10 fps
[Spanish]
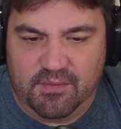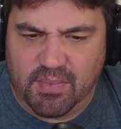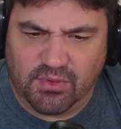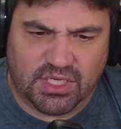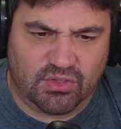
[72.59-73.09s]

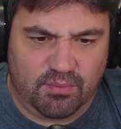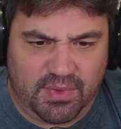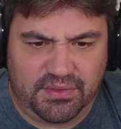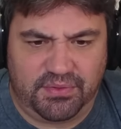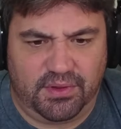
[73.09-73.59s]
Vemos que es un
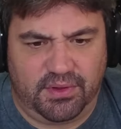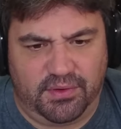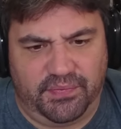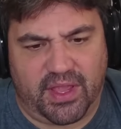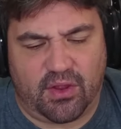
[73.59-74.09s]

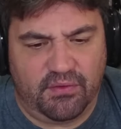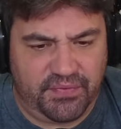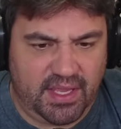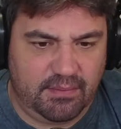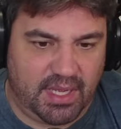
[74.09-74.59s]
mazo de
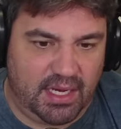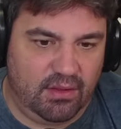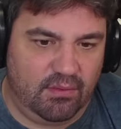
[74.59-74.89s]
coffin, ¿vale?